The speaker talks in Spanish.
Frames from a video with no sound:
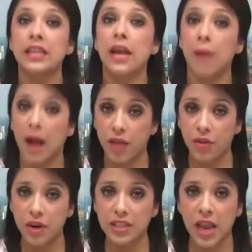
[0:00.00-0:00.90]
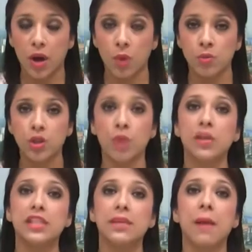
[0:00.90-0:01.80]
trabajadores de la Comisión
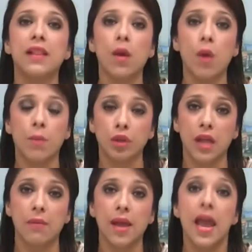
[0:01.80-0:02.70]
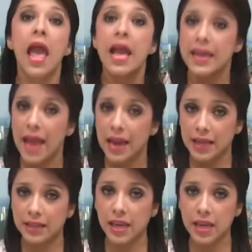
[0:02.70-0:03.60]
Municipal de Agua Potable y
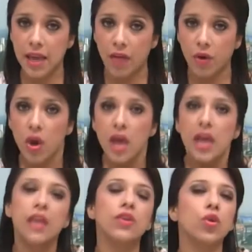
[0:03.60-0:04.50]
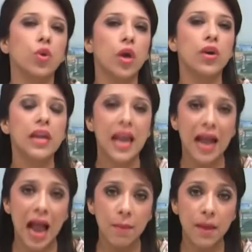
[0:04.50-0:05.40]
Alcantarillado introdujeron
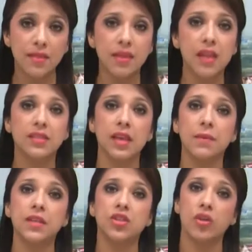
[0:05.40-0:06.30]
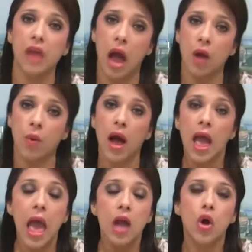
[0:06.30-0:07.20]
ilegalmente el servicio de agua,
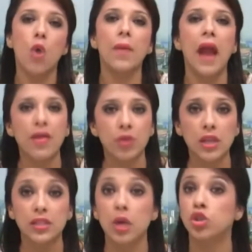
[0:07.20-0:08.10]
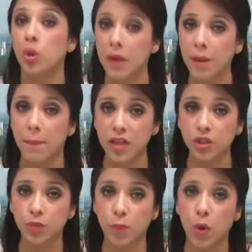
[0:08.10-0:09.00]
cobrando hasta 8 mil
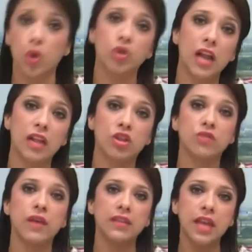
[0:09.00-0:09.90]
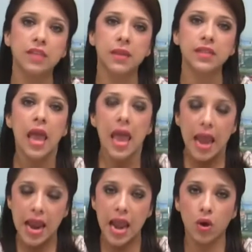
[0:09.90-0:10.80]
pesos por contratos fantasmas
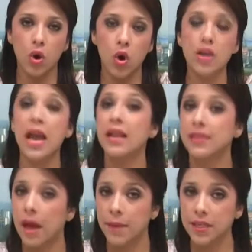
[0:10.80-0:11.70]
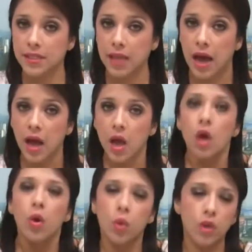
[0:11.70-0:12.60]
en la colonia Altavista.
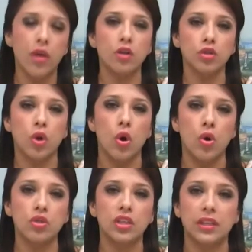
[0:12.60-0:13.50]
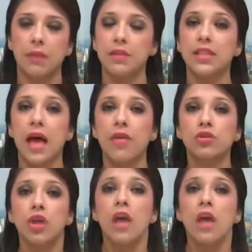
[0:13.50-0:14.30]
Uno de los colonos entrevistados